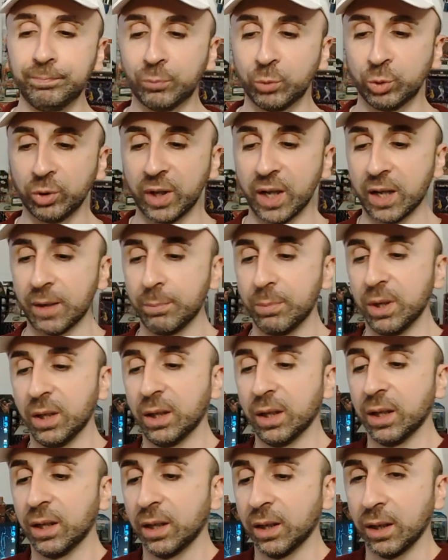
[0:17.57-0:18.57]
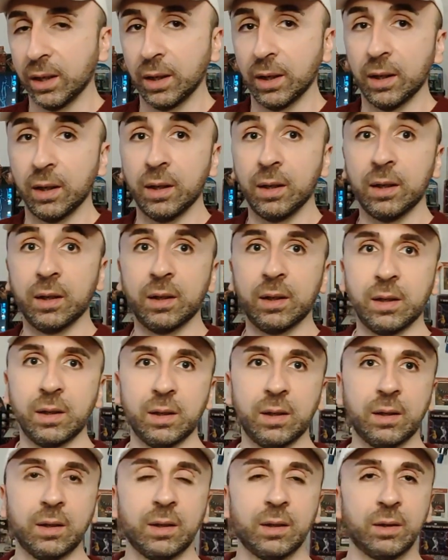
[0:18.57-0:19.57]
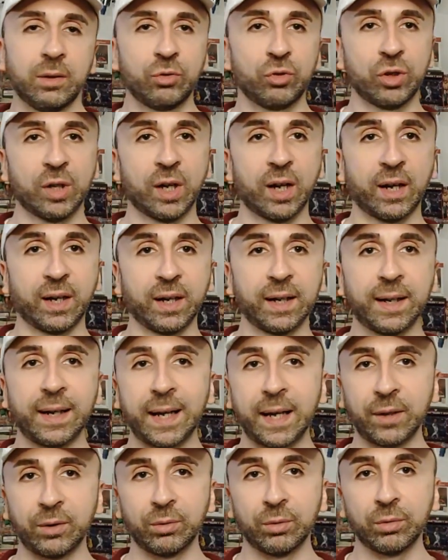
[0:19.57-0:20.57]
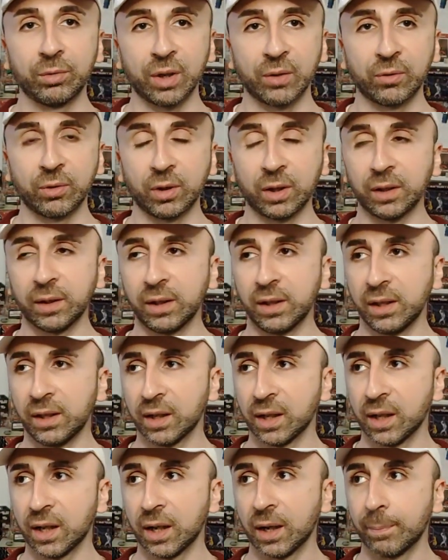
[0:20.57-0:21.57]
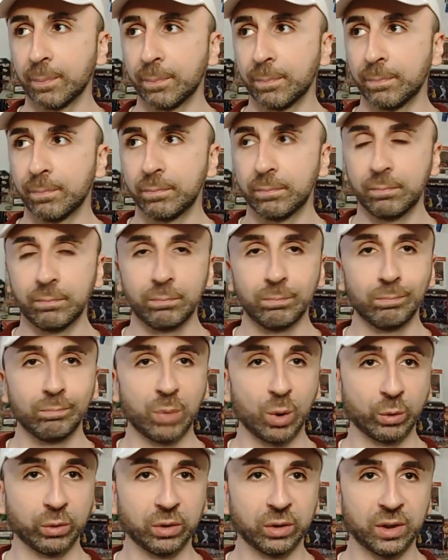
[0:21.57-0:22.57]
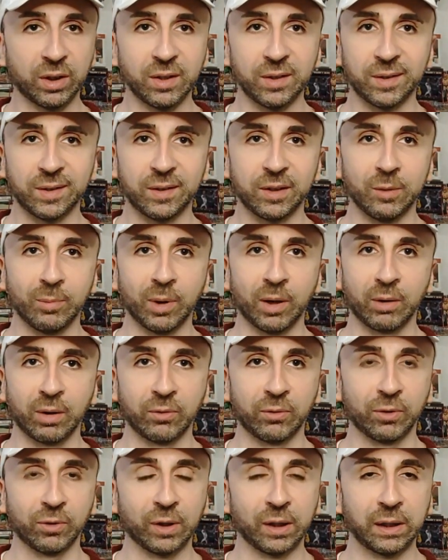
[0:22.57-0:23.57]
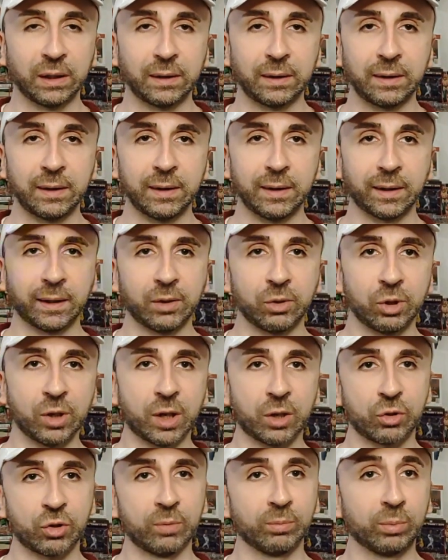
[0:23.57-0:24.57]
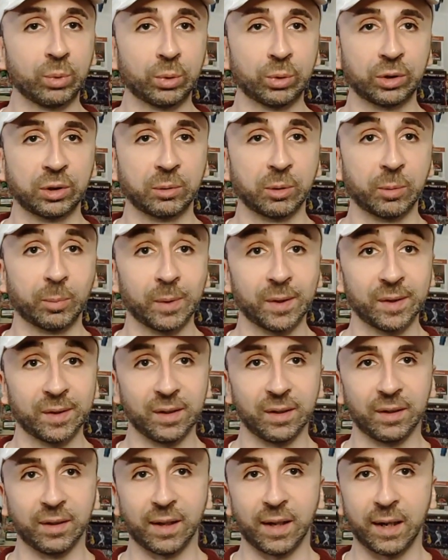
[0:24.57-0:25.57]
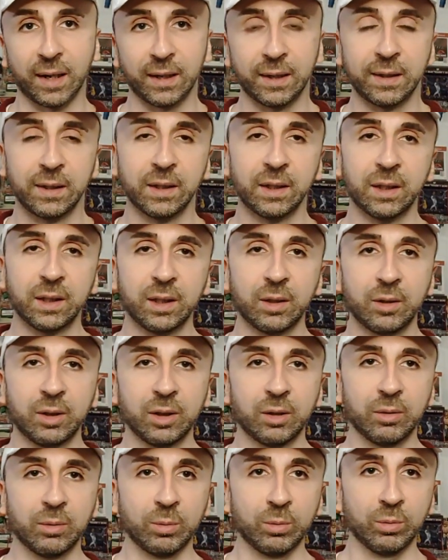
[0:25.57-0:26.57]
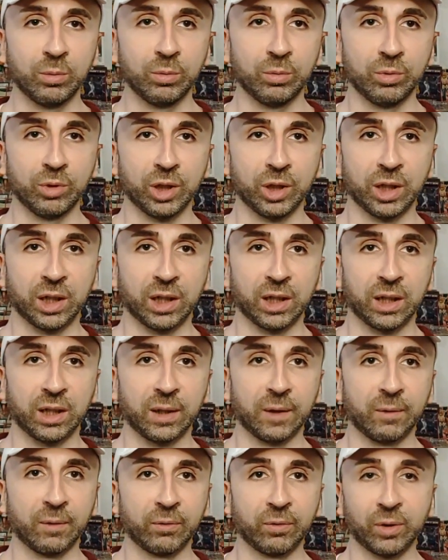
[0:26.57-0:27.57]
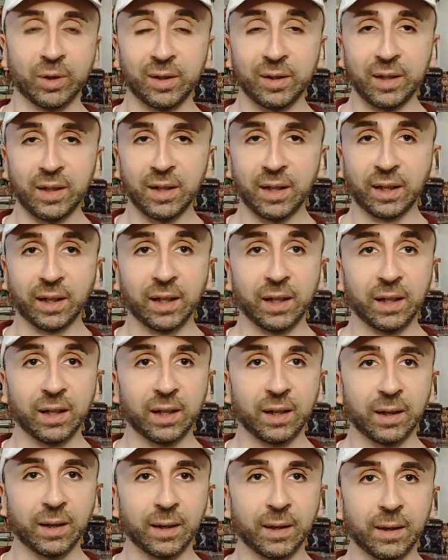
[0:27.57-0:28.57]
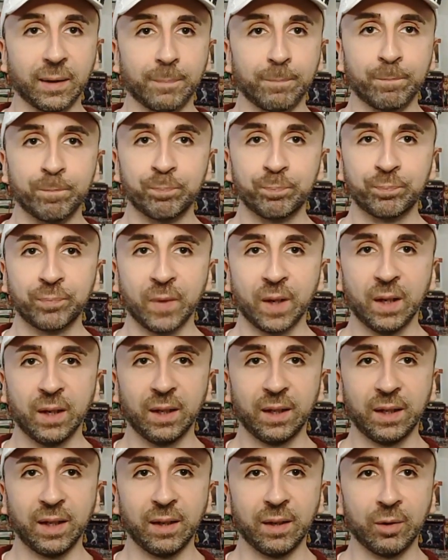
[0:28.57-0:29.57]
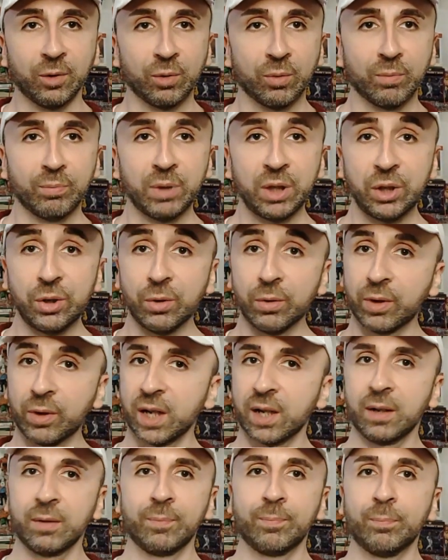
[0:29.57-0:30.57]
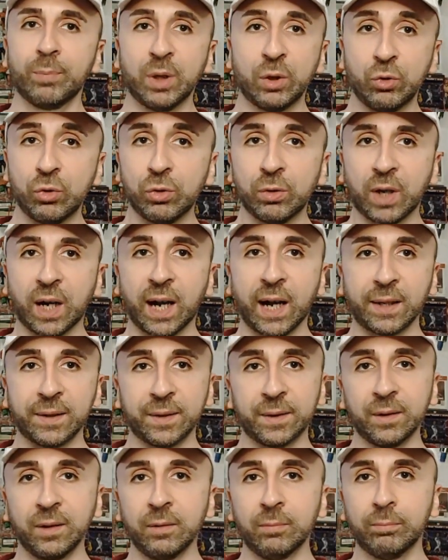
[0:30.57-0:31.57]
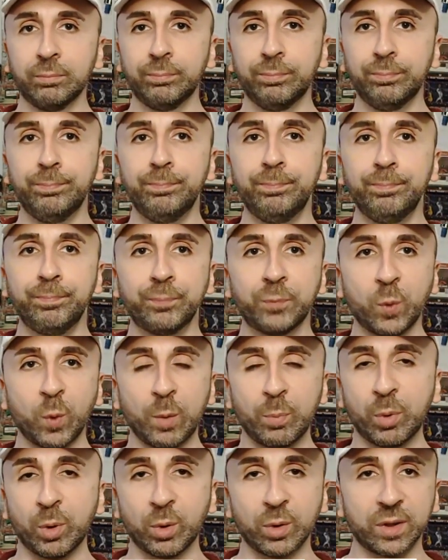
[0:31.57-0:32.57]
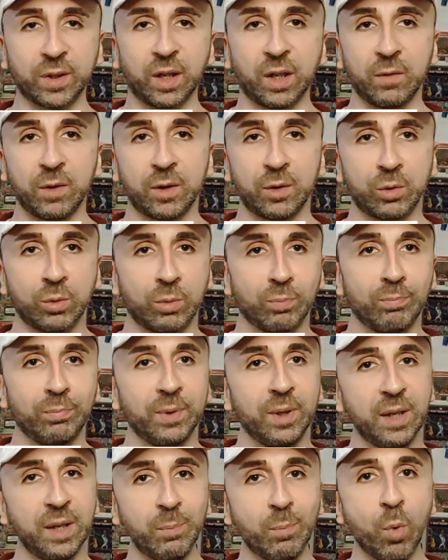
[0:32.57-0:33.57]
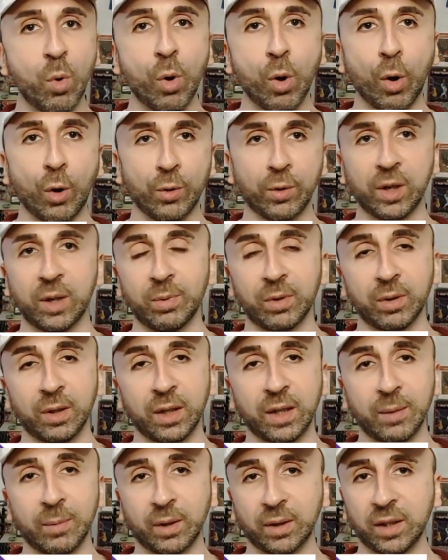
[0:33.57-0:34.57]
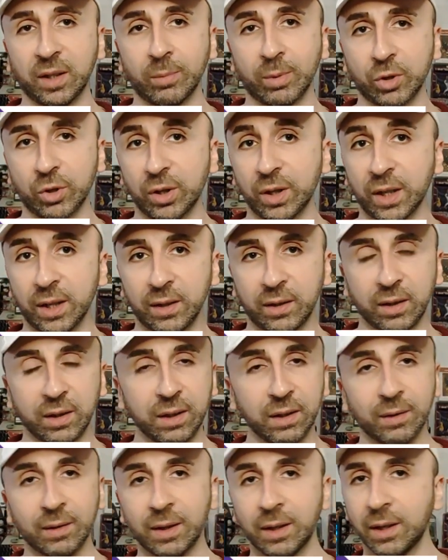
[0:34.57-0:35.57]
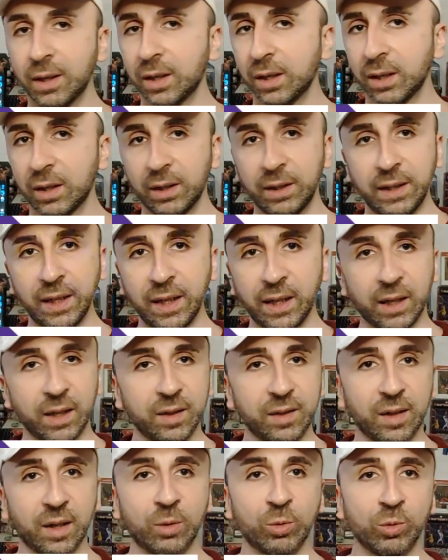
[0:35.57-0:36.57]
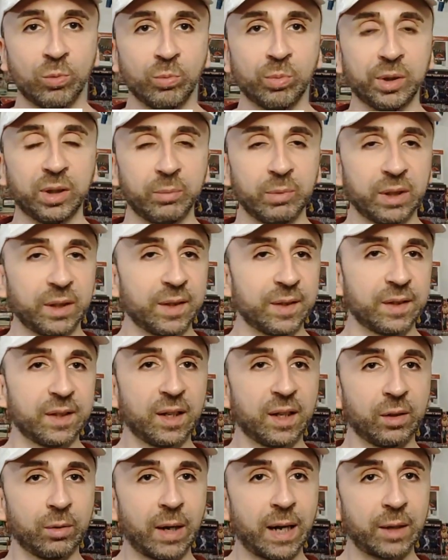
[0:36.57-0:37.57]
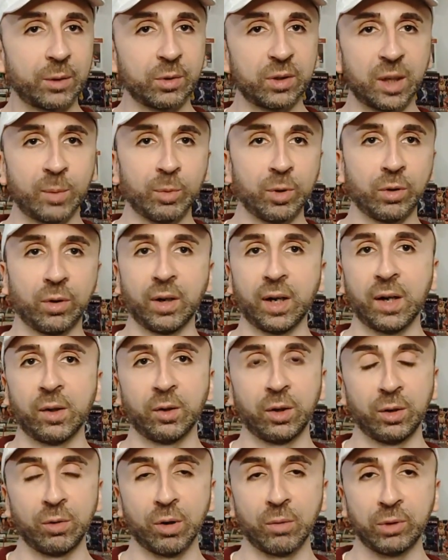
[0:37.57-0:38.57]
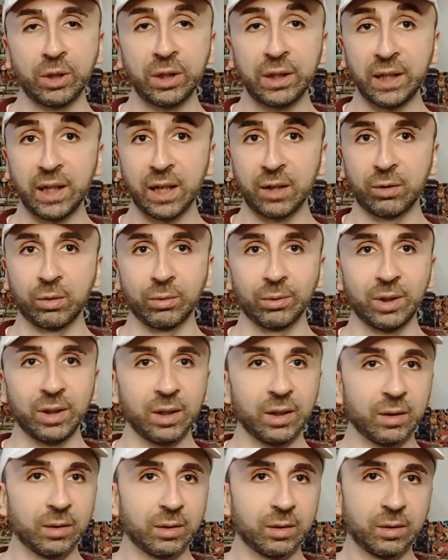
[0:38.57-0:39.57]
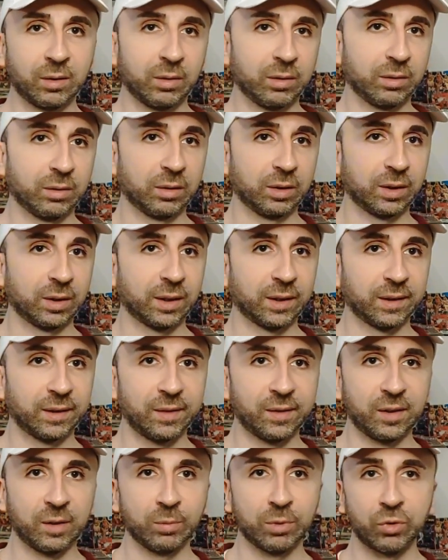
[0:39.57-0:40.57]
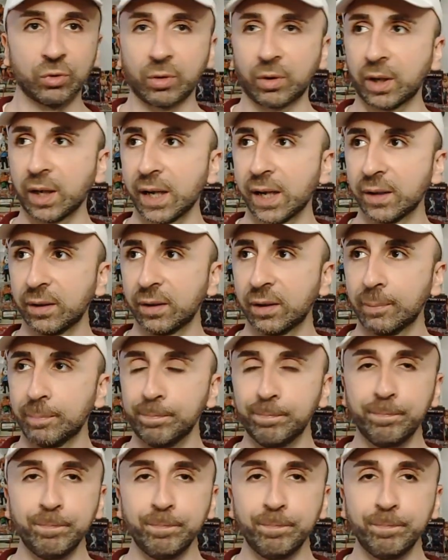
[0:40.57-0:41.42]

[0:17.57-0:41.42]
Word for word: un derby che ci ha regalato una Fiorentina bruttissima, una Fiorentina che ci lascia molte perplessità, una Fiorentina che, che non migliora peggiora, anzi, quel poco che si era visto di buono nelle partite precedenti, ieri si è completamente sgretolato. Siamo ritornati di nuovo indietro di eh, tantissime giornate.